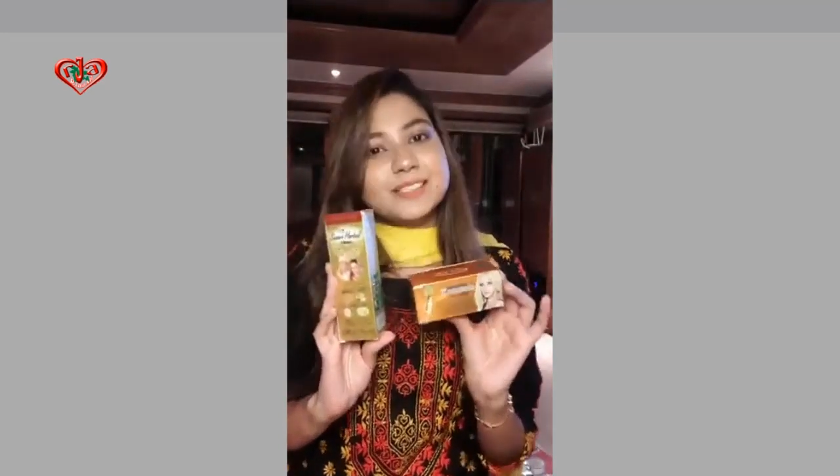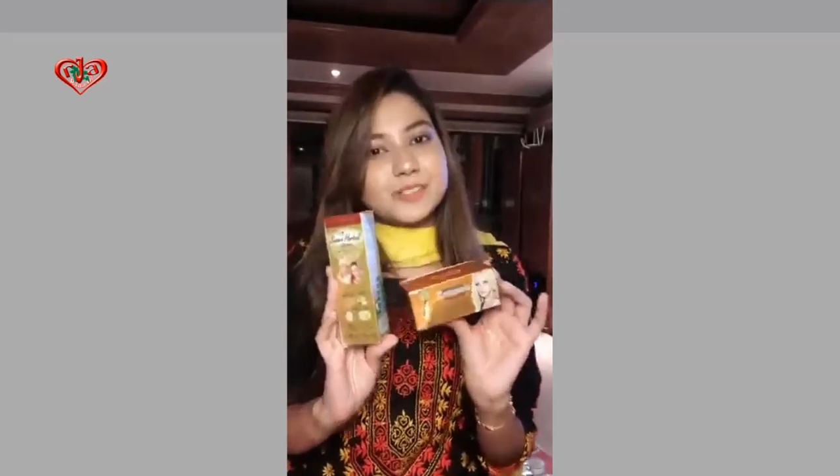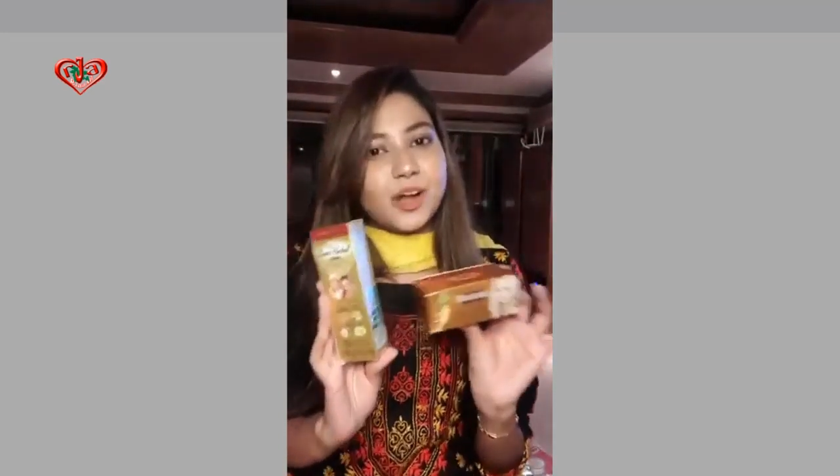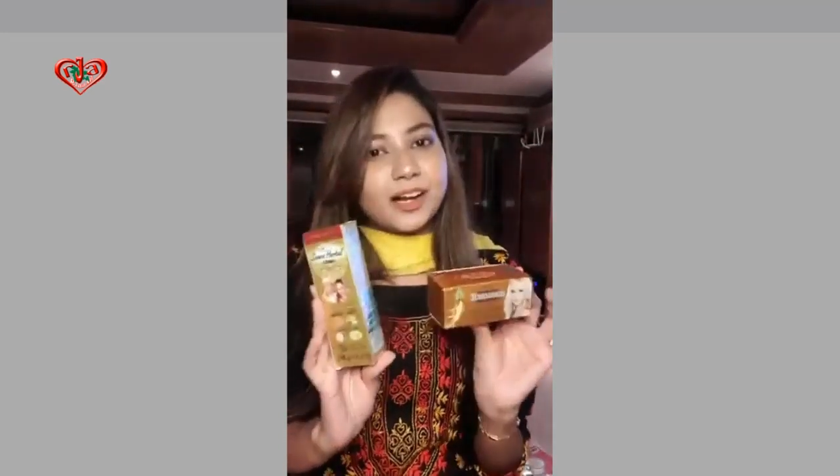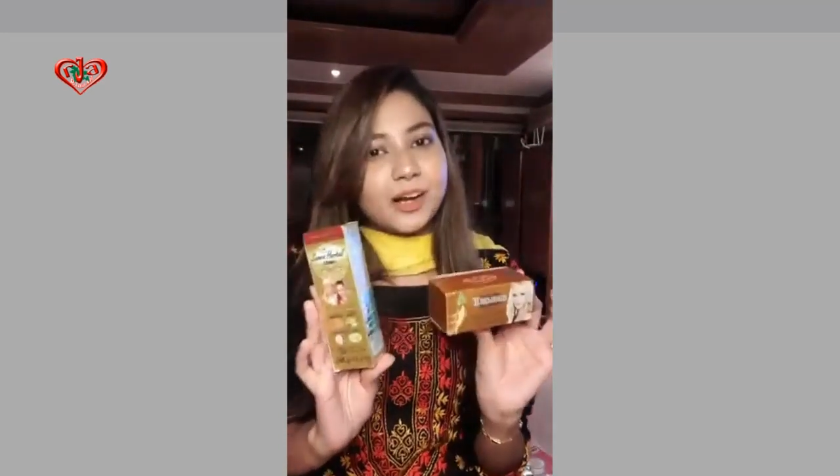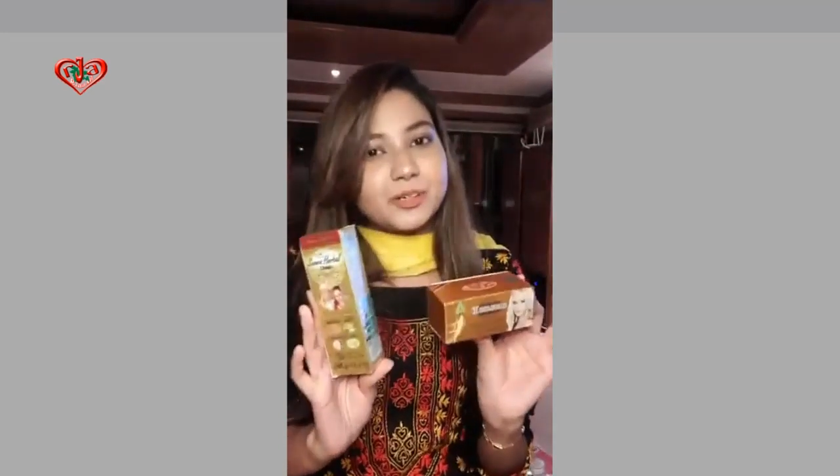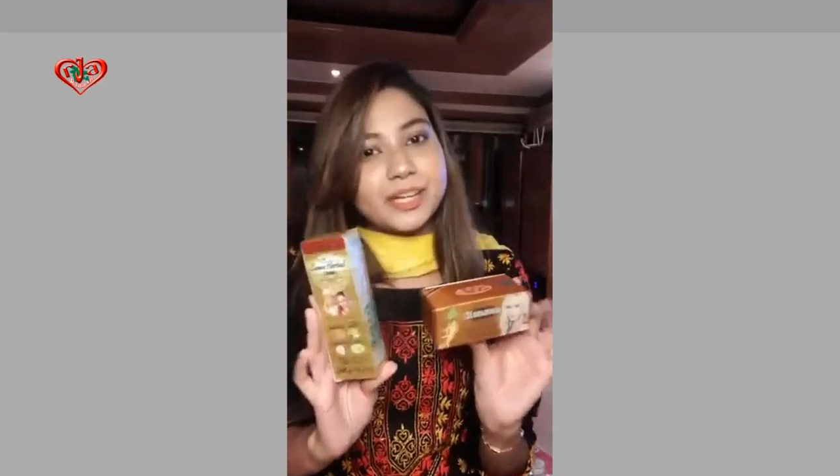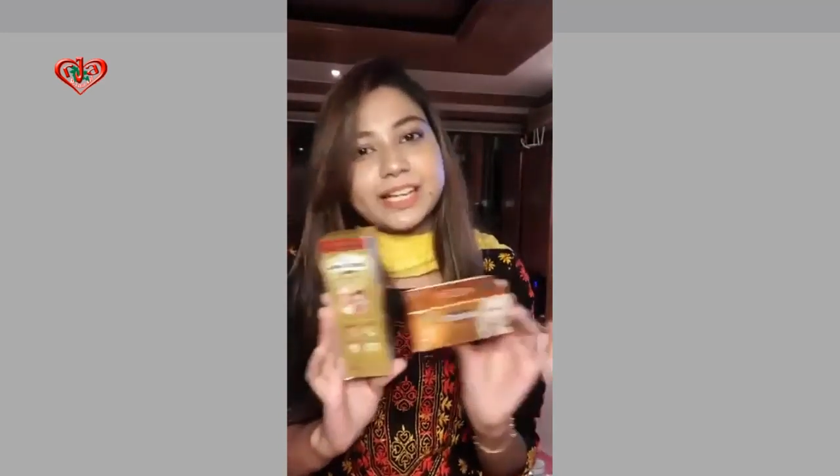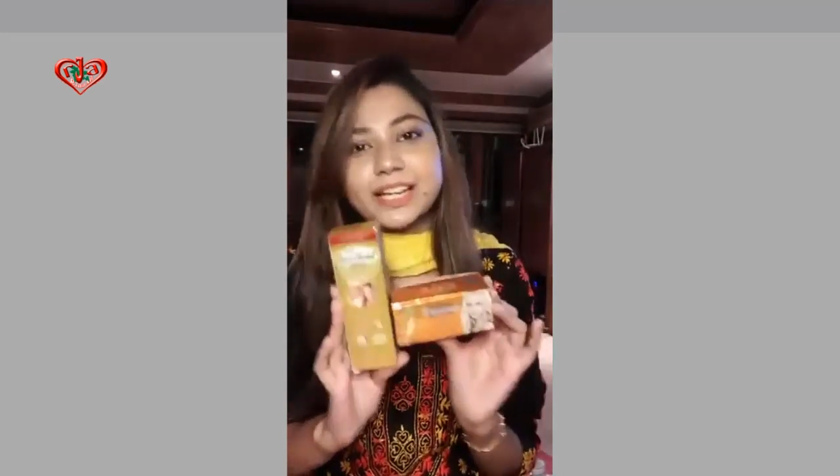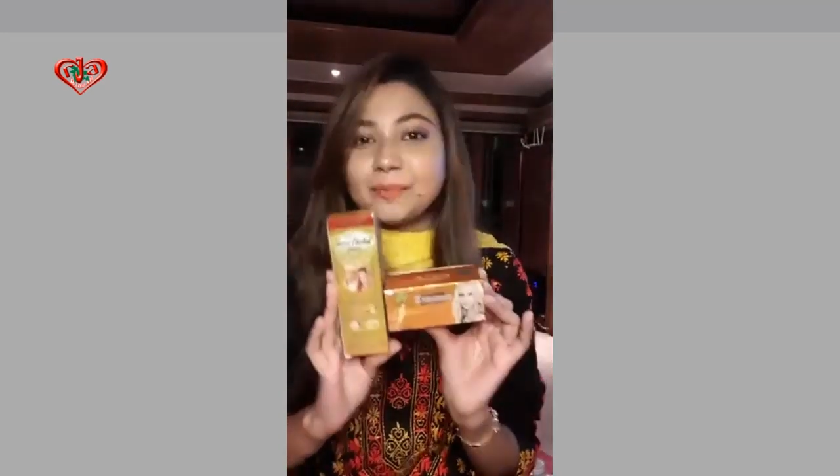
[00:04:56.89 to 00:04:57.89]
স্টক আউট
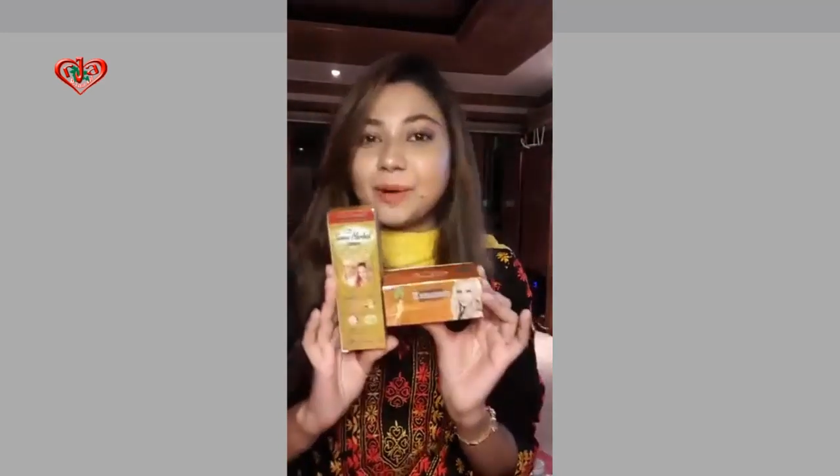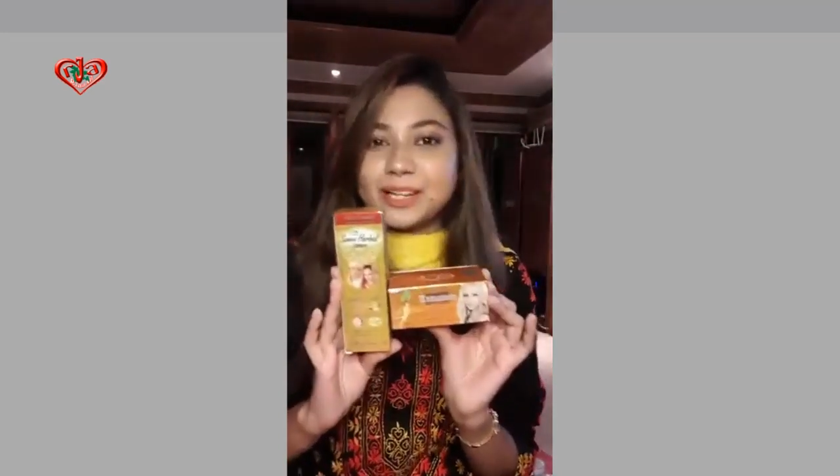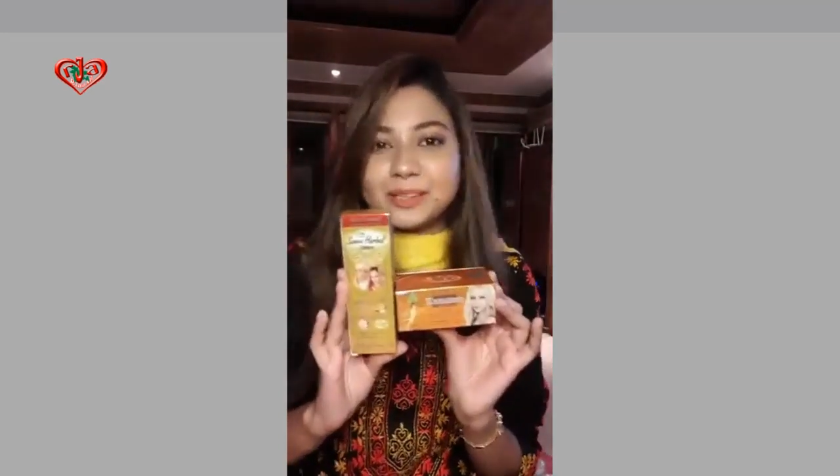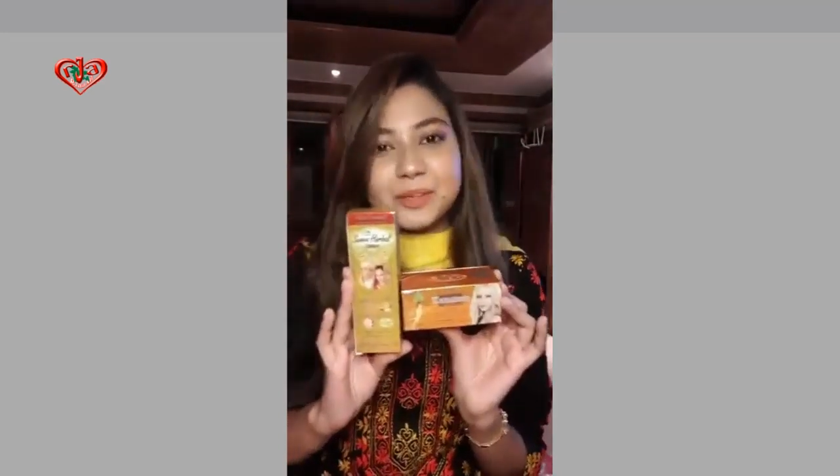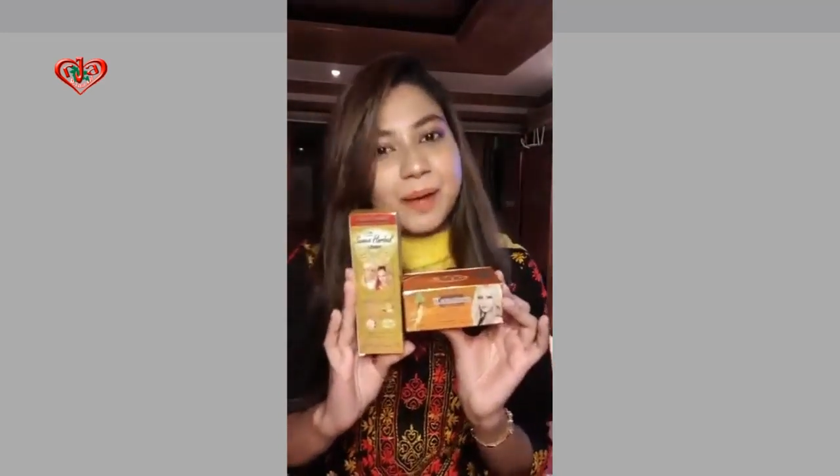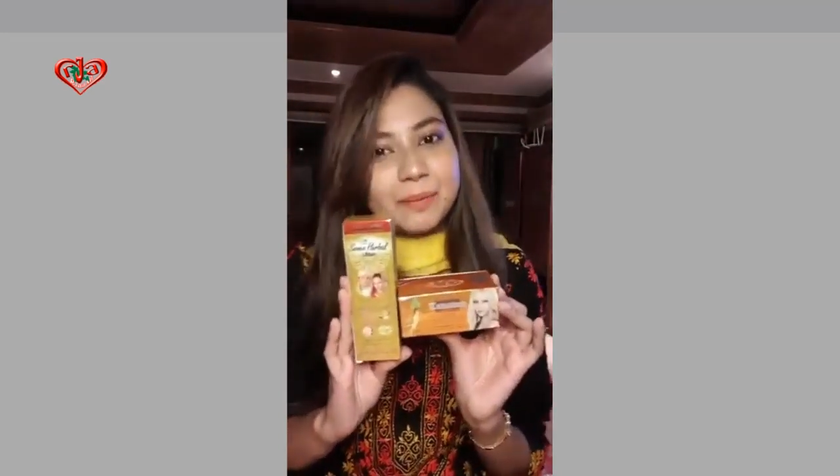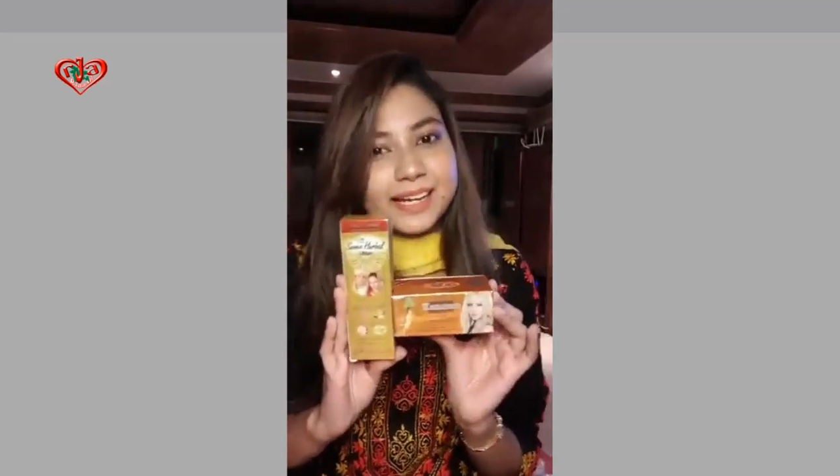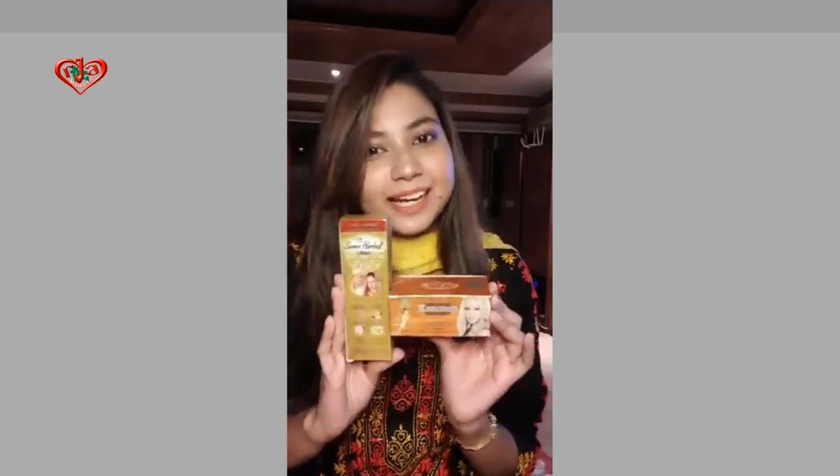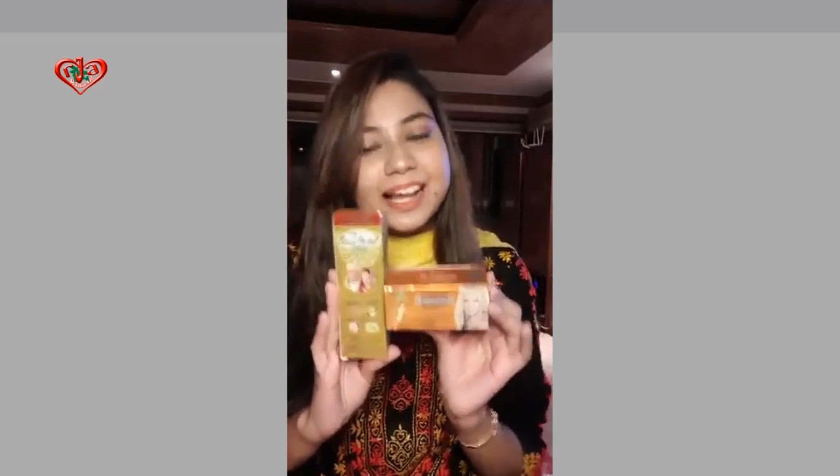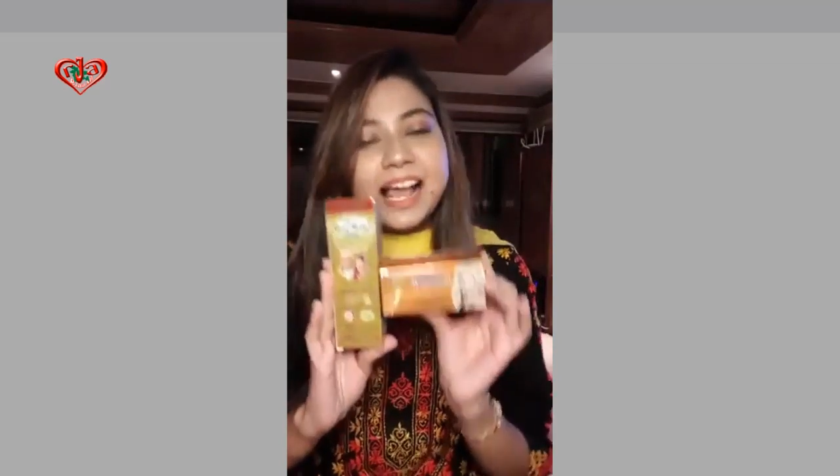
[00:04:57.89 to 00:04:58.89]
হয়ে গেলে পরে কিন্তু পাবা না